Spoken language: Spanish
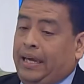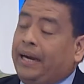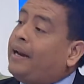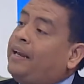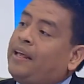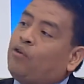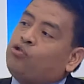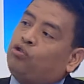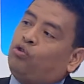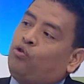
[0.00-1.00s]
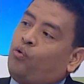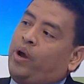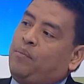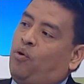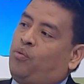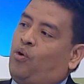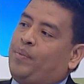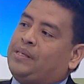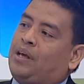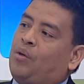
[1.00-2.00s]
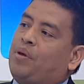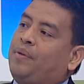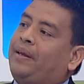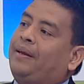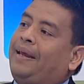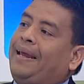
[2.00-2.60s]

En realidad nosotros no hemos comenzado a vivir